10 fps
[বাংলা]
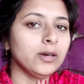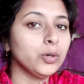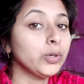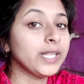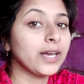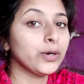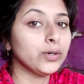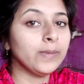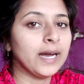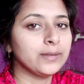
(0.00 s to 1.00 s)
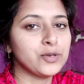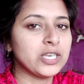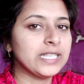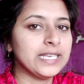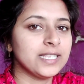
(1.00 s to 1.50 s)
ওই দেখো ভাত
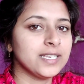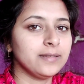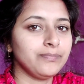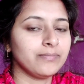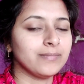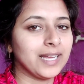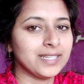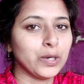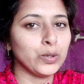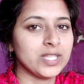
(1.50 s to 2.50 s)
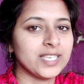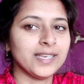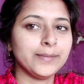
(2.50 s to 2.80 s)
বসিয়ে দিয়েছি ভাতটা হচ্ছে